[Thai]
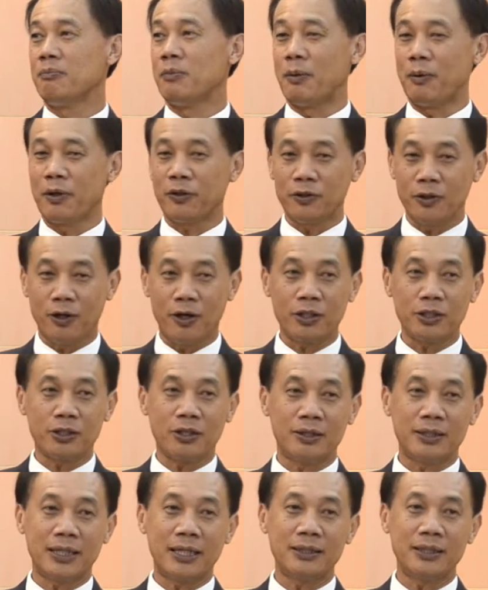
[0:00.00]
บวส
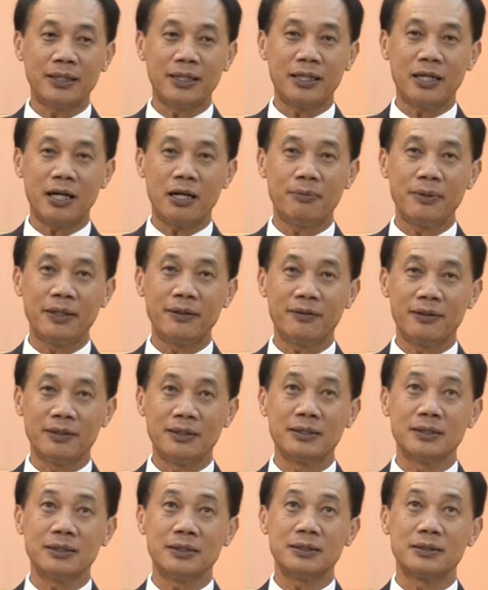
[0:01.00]
ตอนนั้นที่เข้าไป
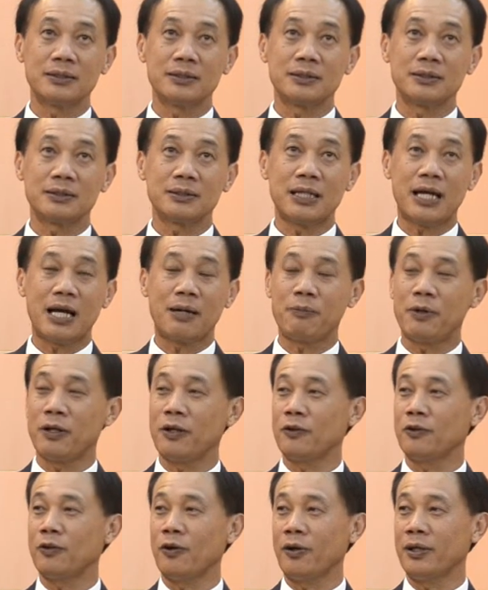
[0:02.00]
ซื้อจากบ
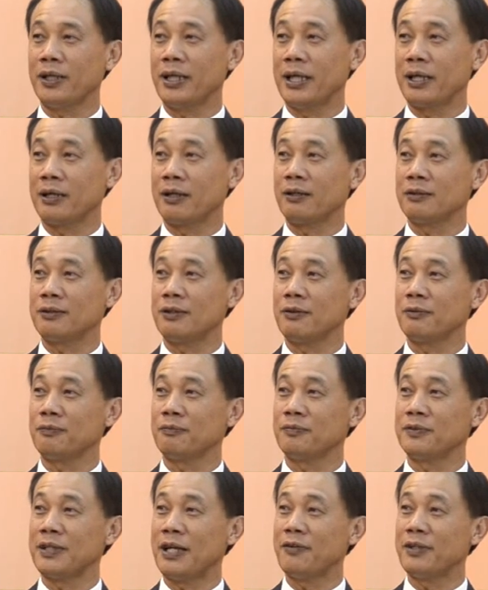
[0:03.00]
วสอเองก็ต้อง
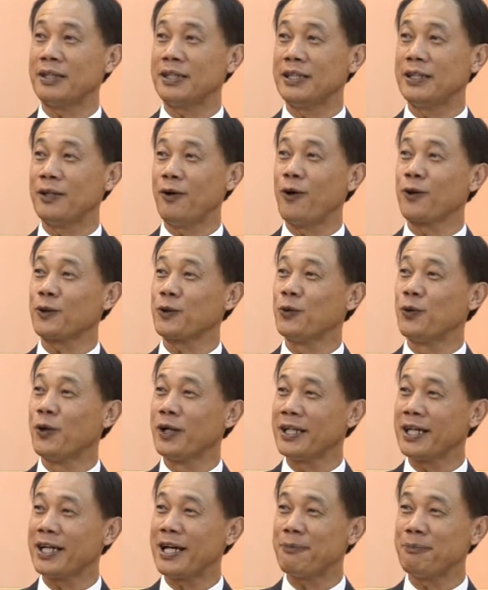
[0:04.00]
ใช้วิธีออกตั๋ว
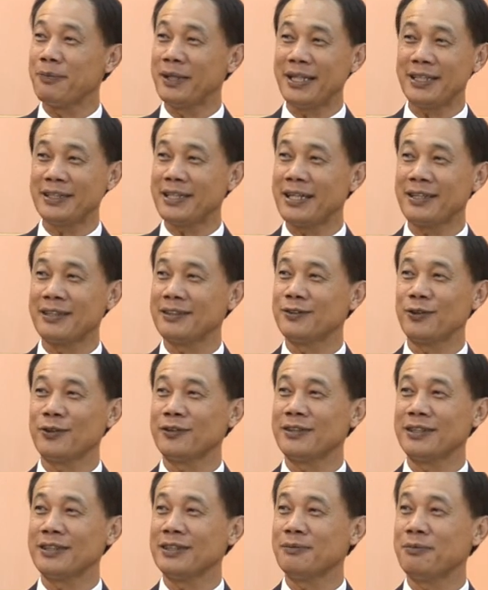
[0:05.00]
นะครับ ไม่ได้ใช้เงินส
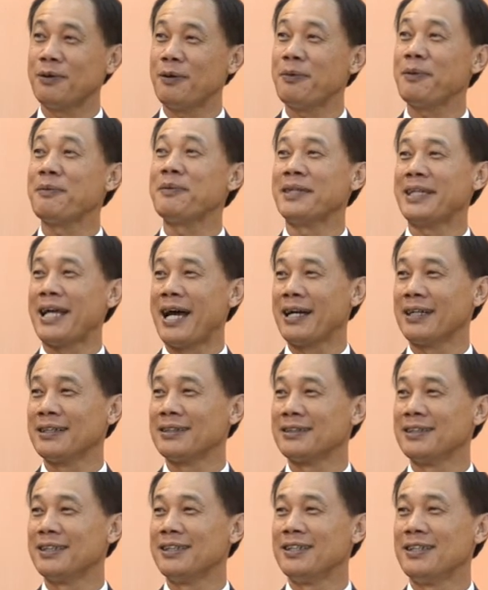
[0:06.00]
ดซื้อเพราะไม่มีตังค์
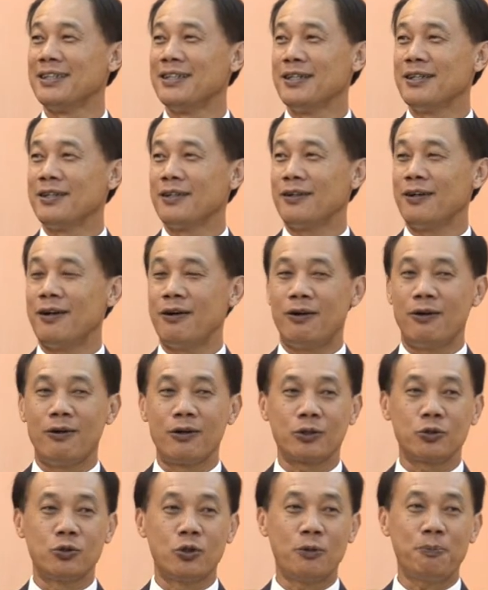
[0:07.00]
ก็อ
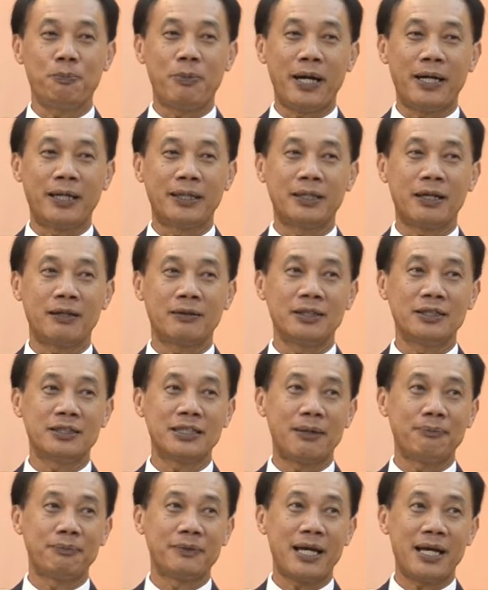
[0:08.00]
อกตั๋วไปเท่าที่
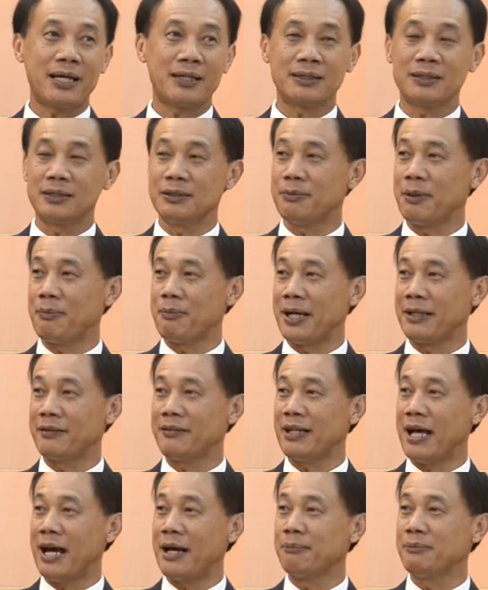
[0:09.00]
จำได้คือประมาณ
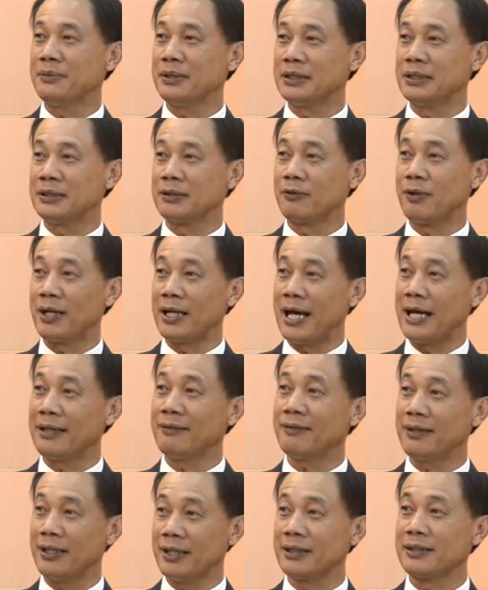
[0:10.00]
30,000กว่าล้าน
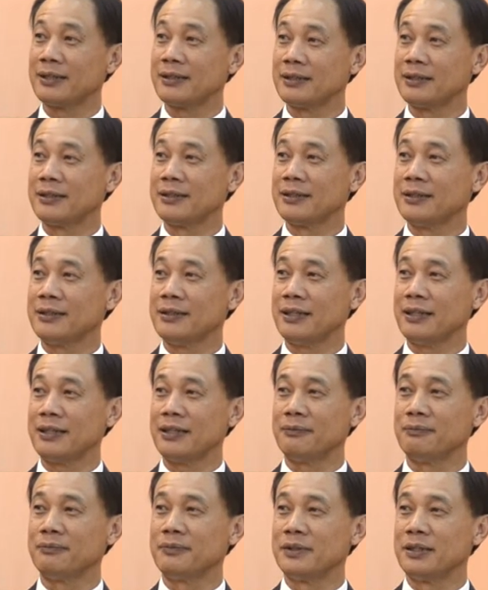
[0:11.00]
เศษนะค
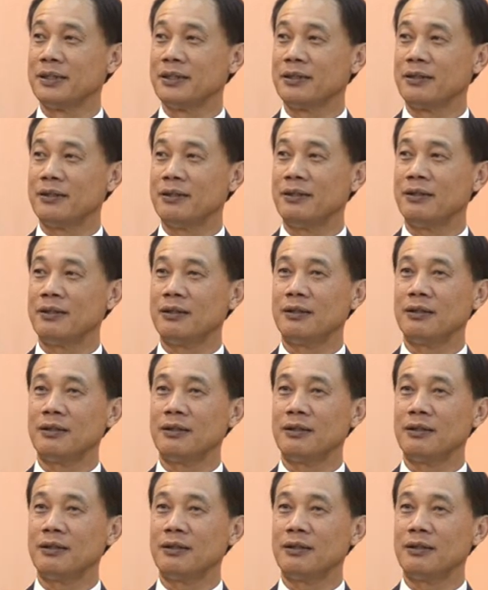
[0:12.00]
รับ ก็